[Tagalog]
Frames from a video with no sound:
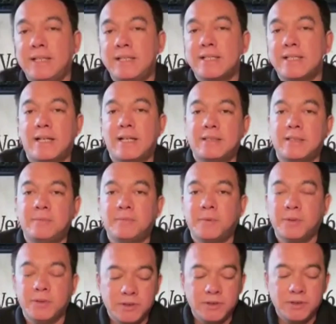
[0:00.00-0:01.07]
Galing sa
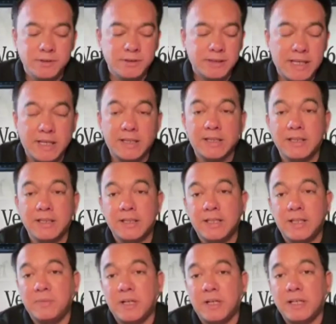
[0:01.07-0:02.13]
atin pong narinig
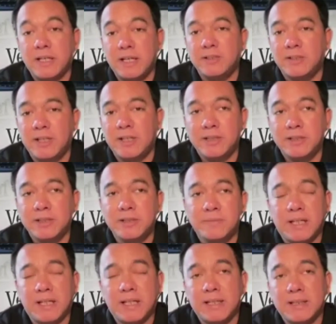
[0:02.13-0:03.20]
na ibanghelyo
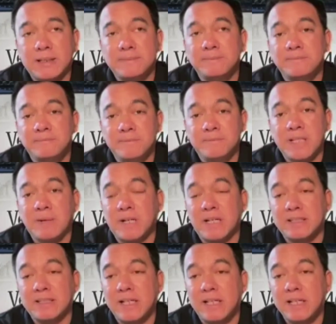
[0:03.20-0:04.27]
ngayon, parang
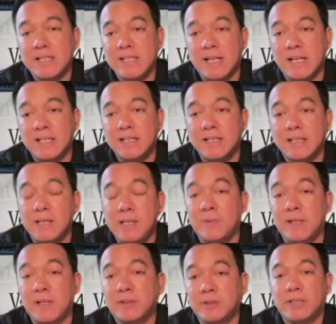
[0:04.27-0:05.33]
napakadali sanang
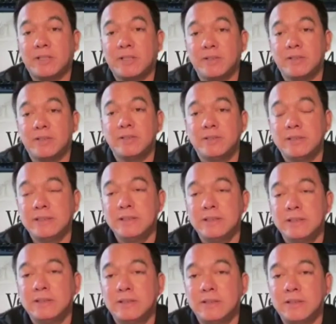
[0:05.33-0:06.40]
iba to ito,
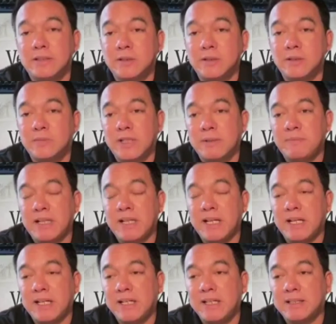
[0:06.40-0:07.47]
no, itong mga
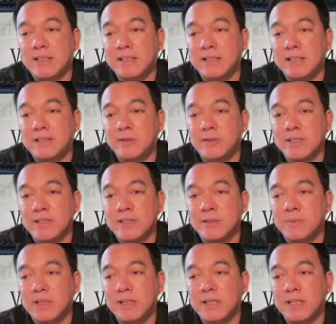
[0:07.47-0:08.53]
pananilitang ito sa
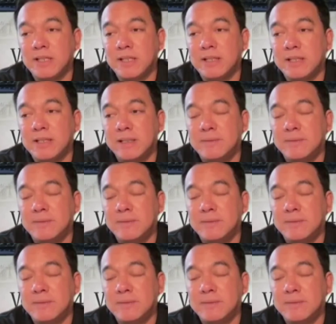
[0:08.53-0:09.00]
mga